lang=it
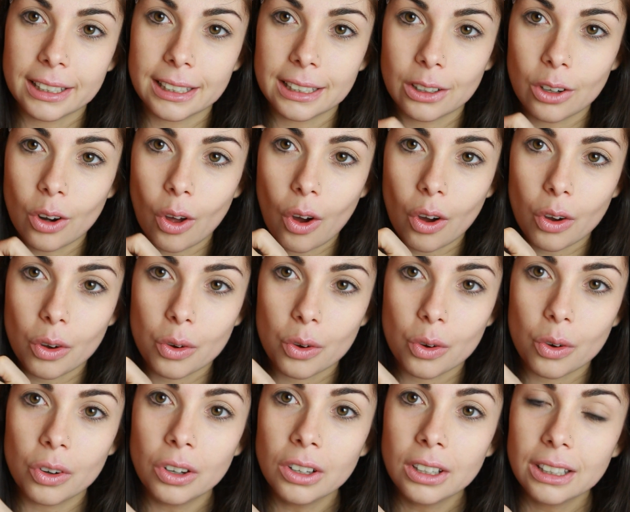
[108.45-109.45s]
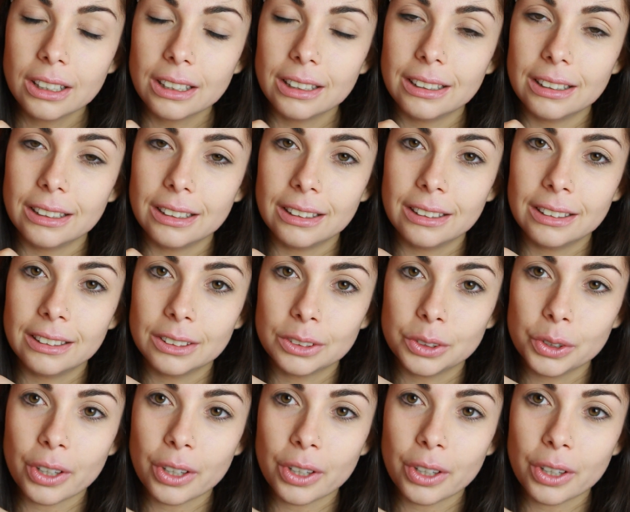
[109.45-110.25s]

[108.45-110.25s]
il logo uh,